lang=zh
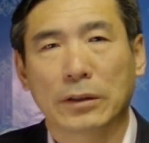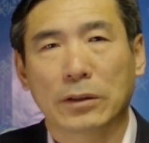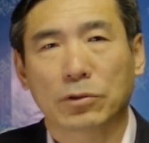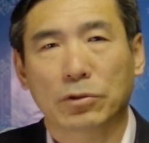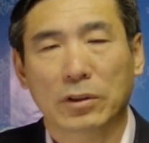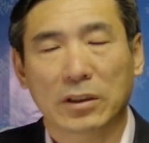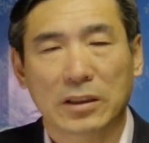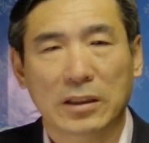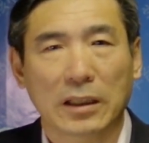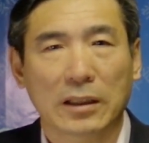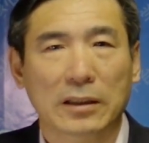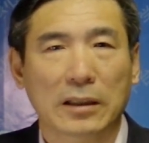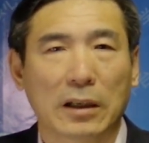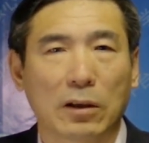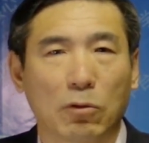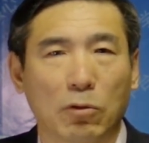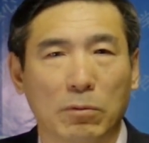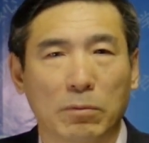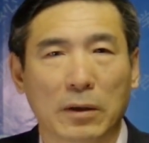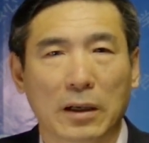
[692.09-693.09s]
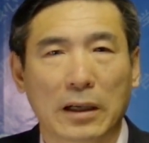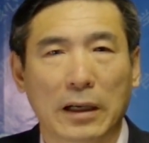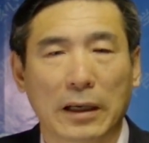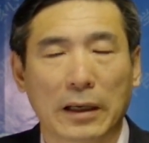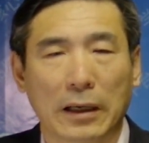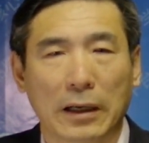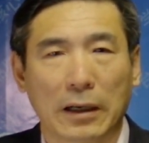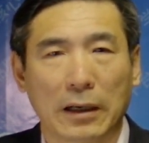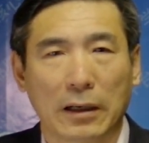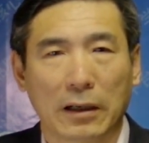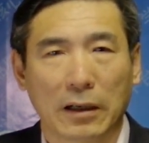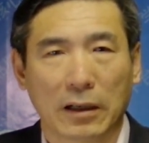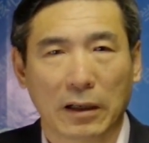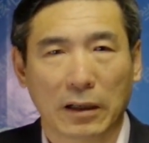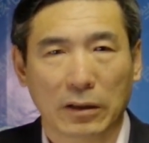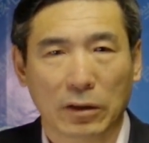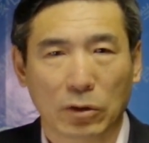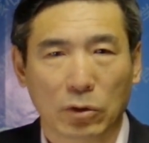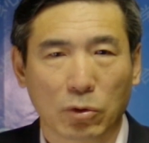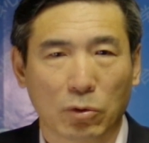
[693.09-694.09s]
所以现在我们看啊，
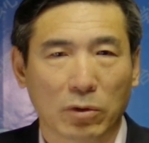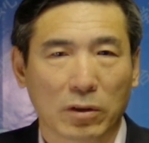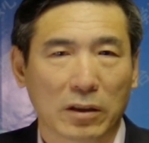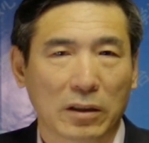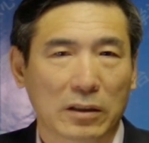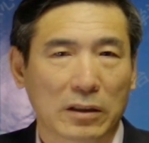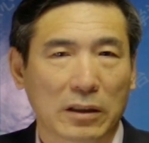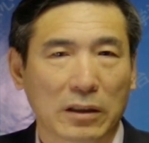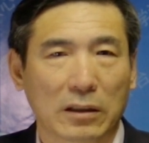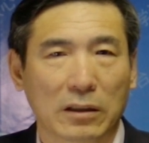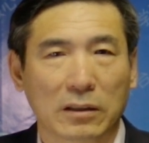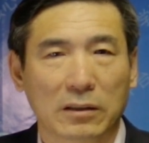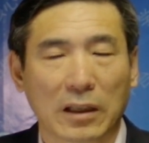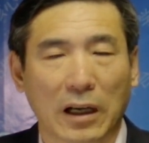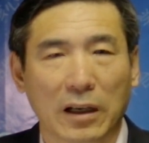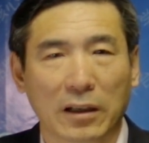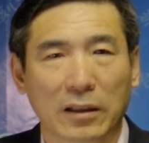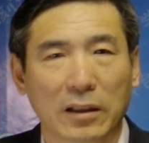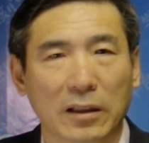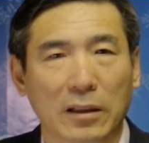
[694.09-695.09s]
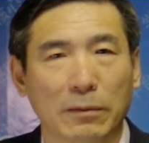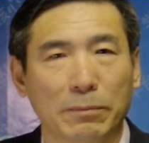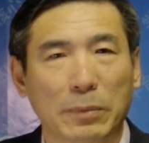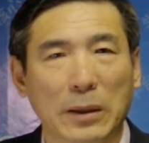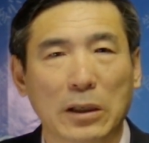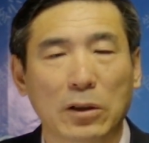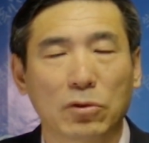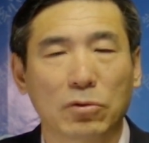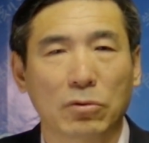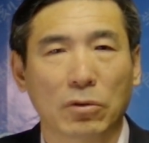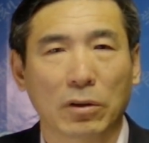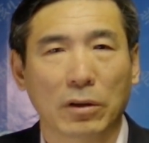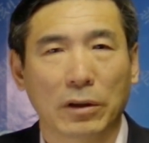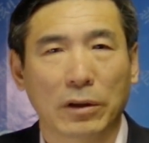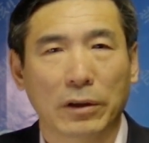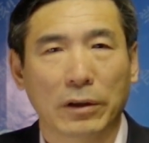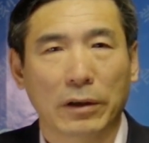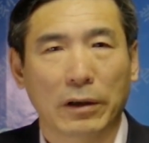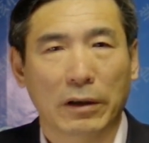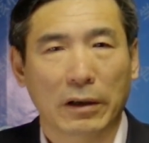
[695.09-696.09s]
很多的这个党内的悲剧
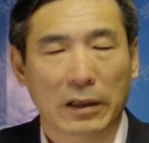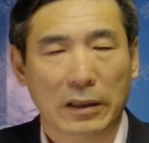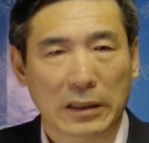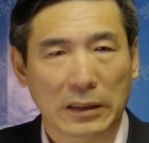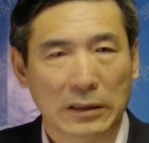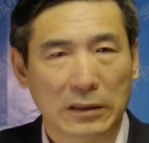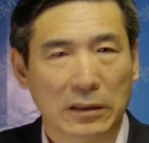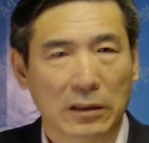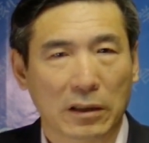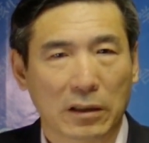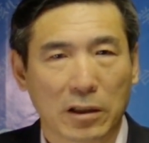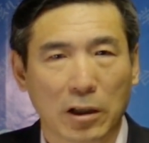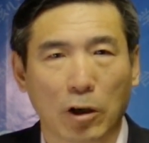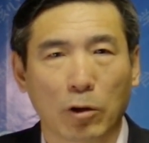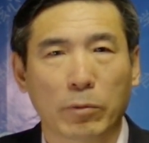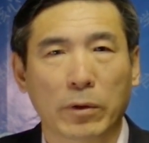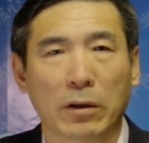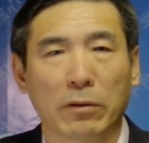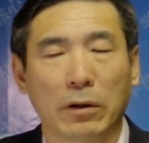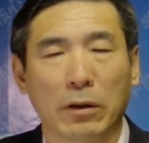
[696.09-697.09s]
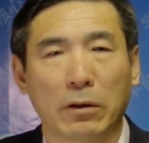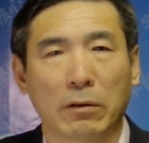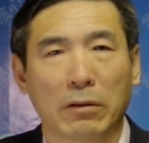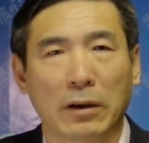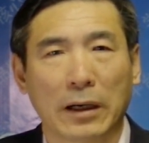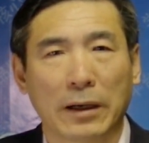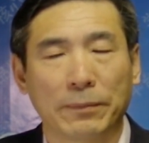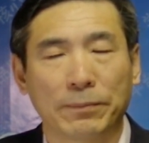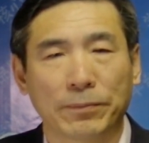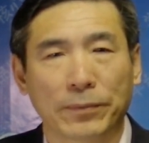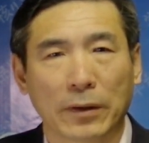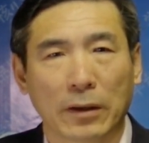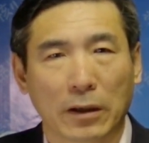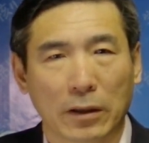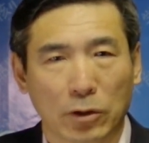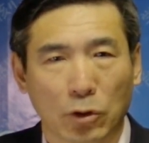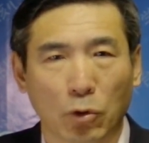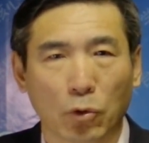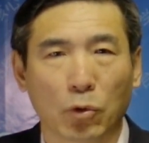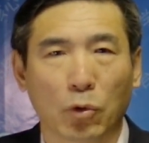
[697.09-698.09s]
啊，跟这个告密文化
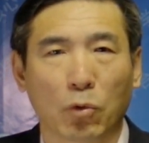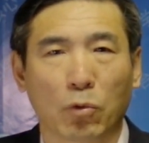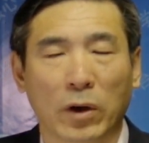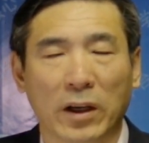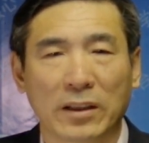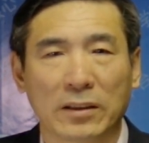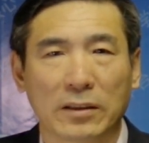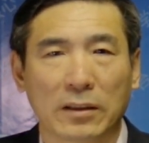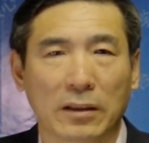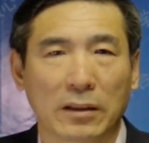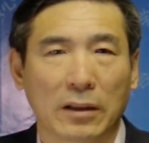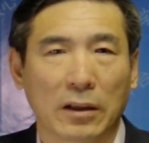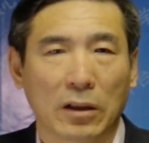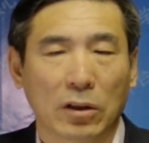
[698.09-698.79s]
啊都有关系。